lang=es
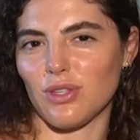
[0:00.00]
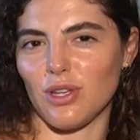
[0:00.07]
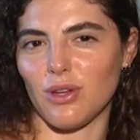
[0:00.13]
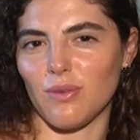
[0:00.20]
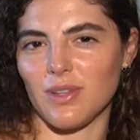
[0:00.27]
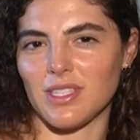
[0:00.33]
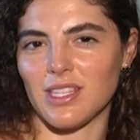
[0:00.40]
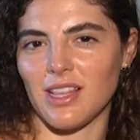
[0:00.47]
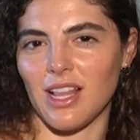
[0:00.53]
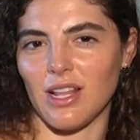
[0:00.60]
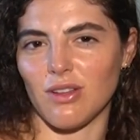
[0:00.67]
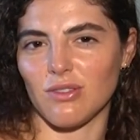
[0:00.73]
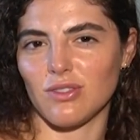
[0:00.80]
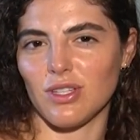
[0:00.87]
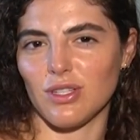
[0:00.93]
cinco veces
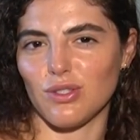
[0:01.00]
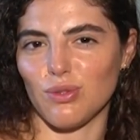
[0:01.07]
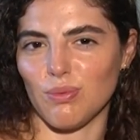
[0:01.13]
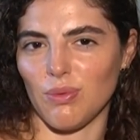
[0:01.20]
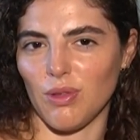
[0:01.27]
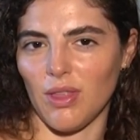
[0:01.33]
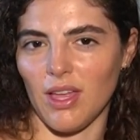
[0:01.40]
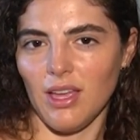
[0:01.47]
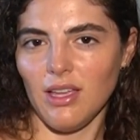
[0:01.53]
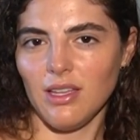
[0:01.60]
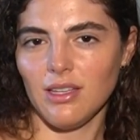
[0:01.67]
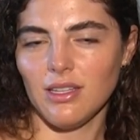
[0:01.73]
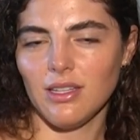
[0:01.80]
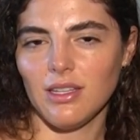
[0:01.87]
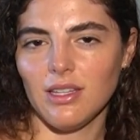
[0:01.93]
la noche de su
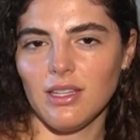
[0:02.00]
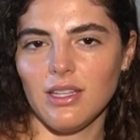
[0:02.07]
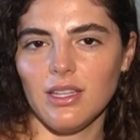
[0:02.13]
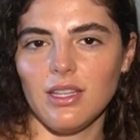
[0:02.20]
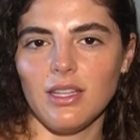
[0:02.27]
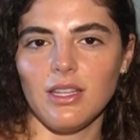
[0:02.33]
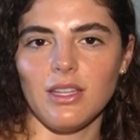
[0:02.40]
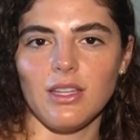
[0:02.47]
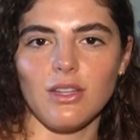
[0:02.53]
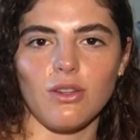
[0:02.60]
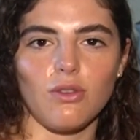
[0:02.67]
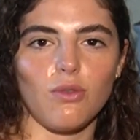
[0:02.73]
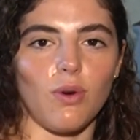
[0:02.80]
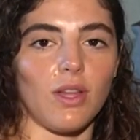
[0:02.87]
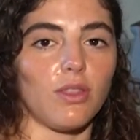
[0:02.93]
boda,
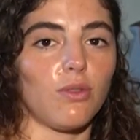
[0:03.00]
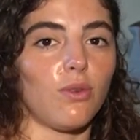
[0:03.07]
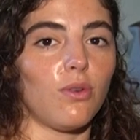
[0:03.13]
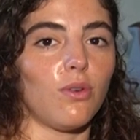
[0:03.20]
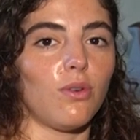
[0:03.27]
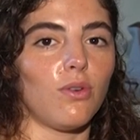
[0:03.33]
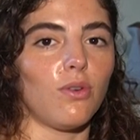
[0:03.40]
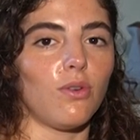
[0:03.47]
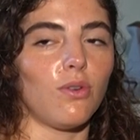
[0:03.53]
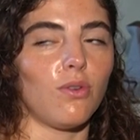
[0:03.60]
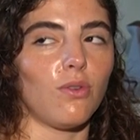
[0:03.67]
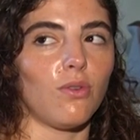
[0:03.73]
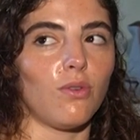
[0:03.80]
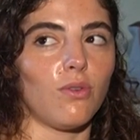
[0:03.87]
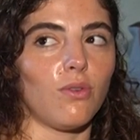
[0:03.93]

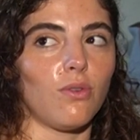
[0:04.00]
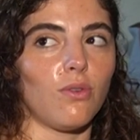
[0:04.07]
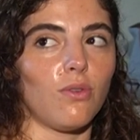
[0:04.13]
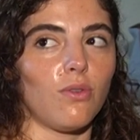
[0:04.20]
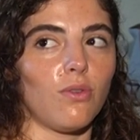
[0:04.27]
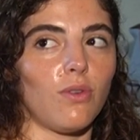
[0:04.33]
cuando